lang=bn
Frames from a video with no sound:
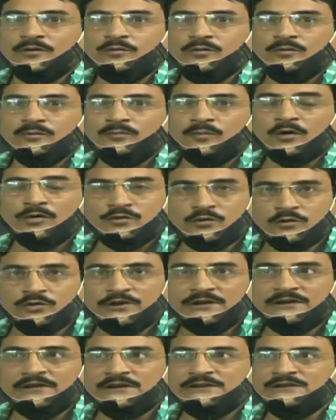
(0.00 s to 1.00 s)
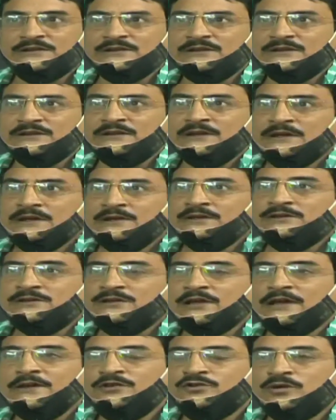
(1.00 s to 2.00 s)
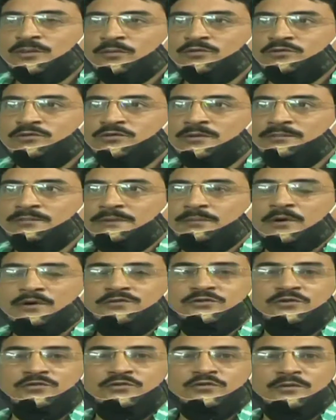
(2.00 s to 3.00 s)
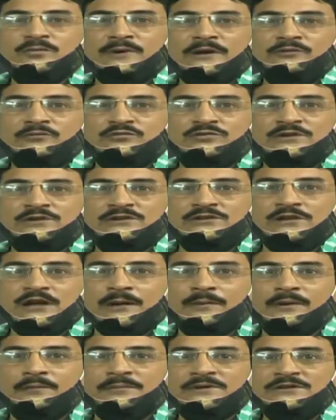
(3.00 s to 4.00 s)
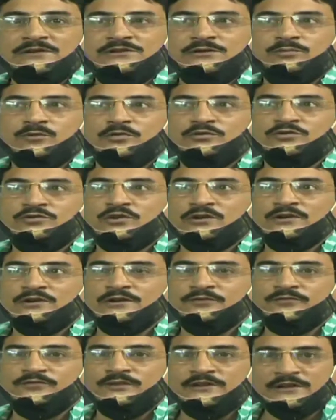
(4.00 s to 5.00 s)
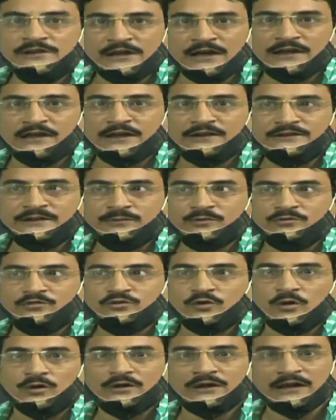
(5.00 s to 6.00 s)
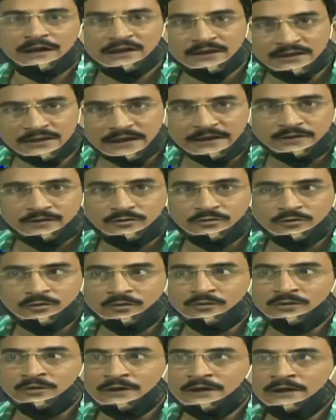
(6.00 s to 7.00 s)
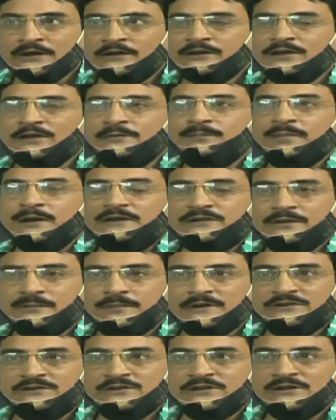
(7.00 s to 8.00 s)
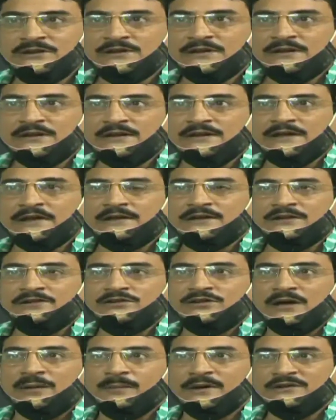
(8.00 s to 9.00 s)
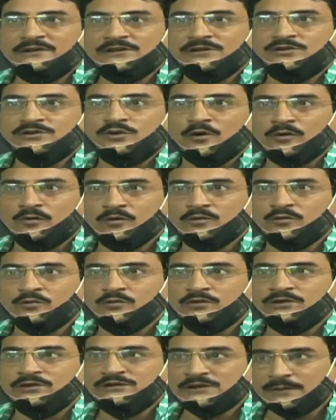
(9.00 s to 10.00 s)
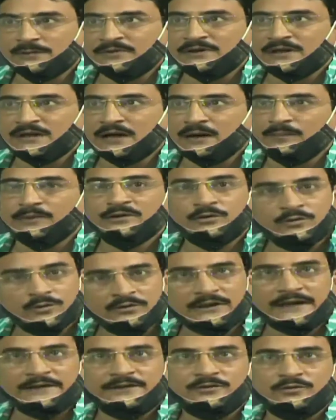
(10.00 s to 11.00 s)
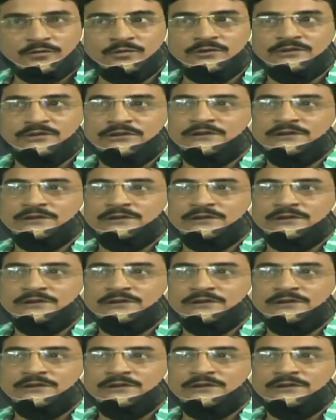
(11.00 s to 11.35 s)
বন্ধ হয়ে গিয়েছে সেই সমস্ত বিপর্যস্ত মানুষকে স্বাভাবিক জীবনছন্দে ফিরিয়ে আনা যেমন সরকারের দায়িত্ব ঠিক পাশাপাশি একটি সামাজিক সংগঠক হিসাবে আমাদেরও দায়িত্ব রয়েছে